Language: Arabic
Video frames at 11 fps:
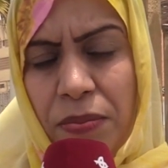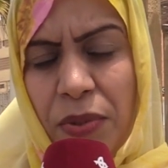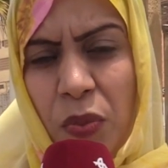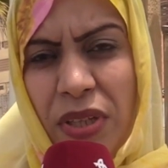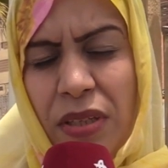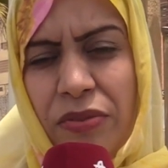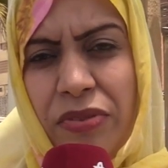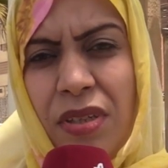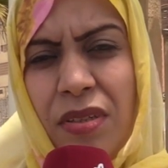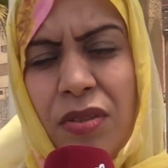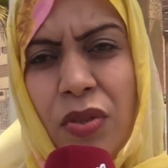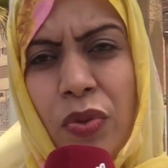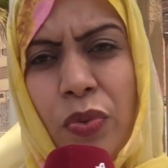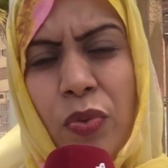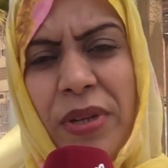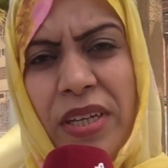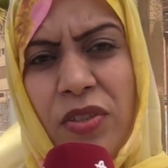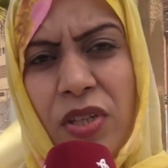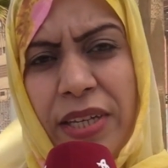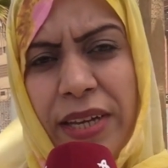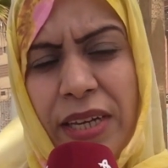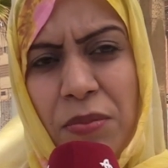بالوظيفة وبالعيش
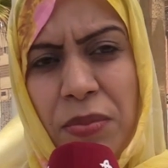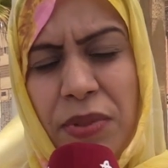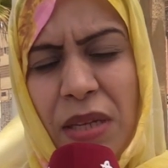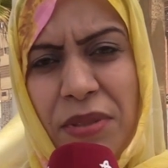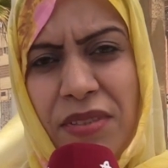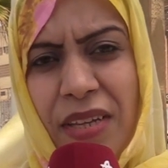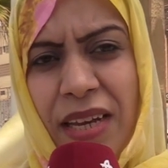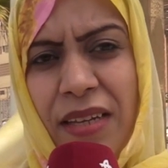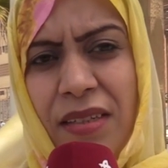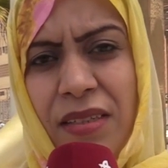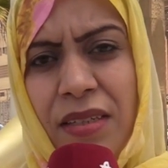الكريم بطبيعة الحال